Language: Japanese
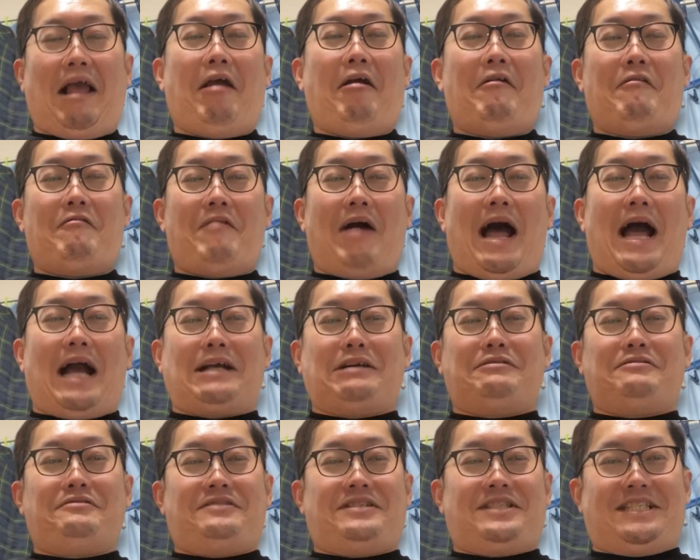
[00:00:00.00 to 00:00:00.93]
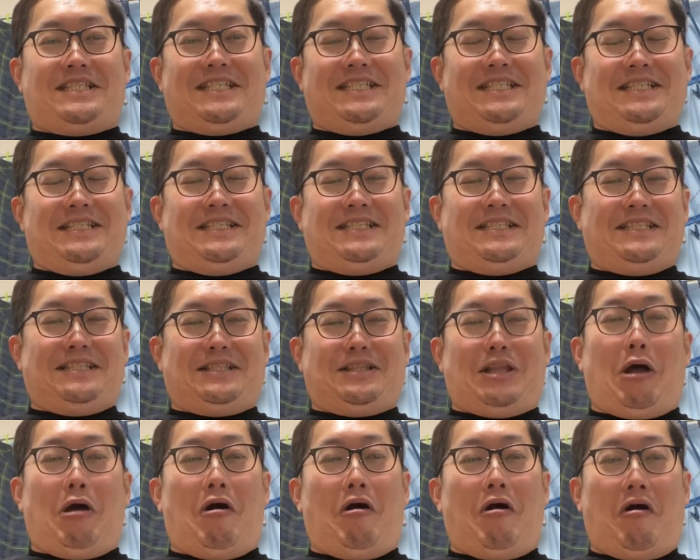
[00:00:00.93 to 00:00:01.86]
ワクチン
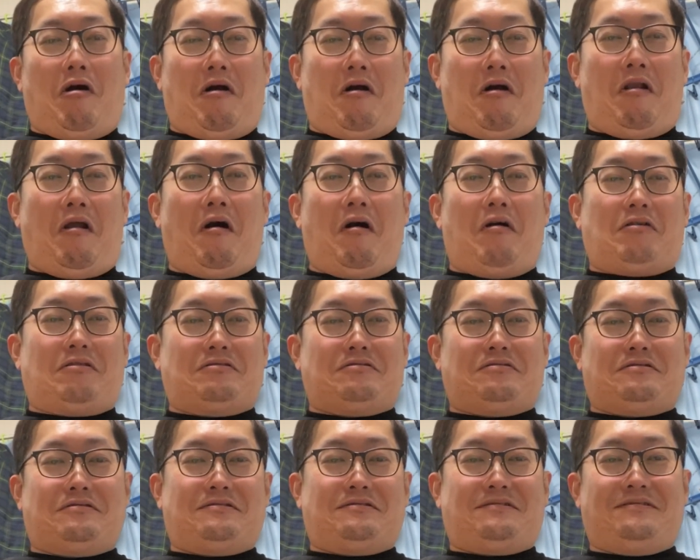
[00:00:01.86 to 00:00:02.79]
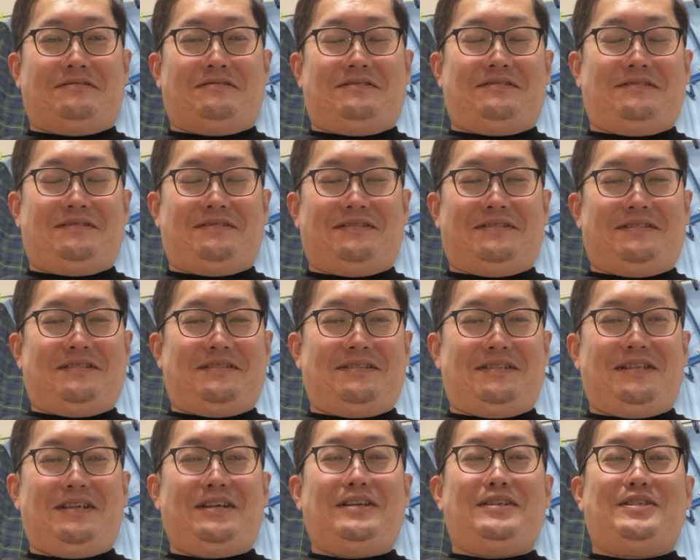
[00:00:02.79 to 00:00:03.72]
登録。
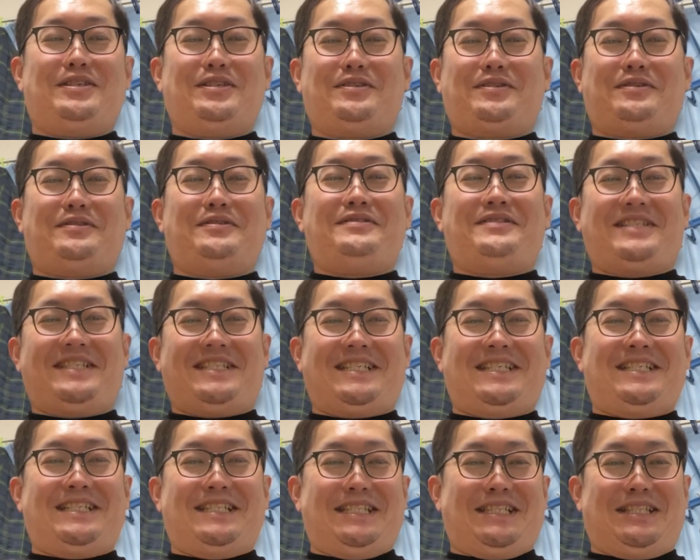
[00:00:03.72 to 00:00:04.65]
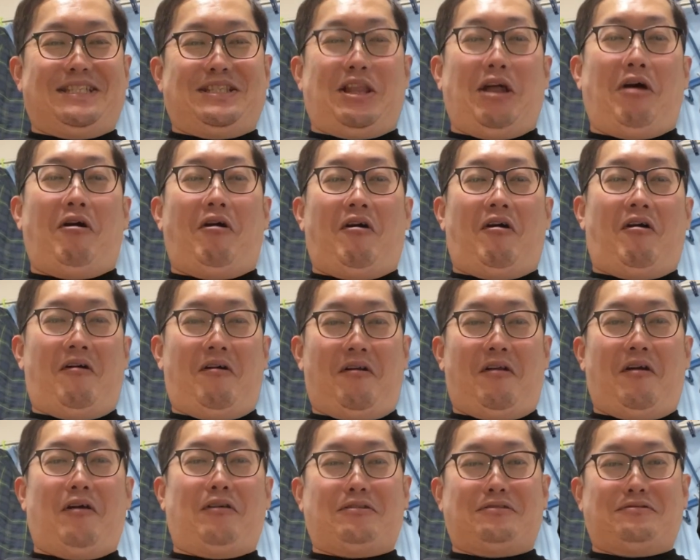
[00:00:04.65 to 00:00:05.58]
ゆくちん登
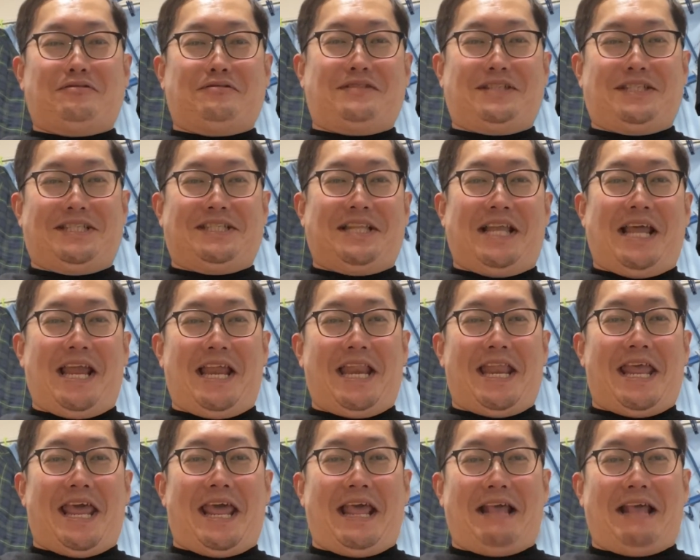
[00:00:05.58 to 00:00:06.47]
録してね。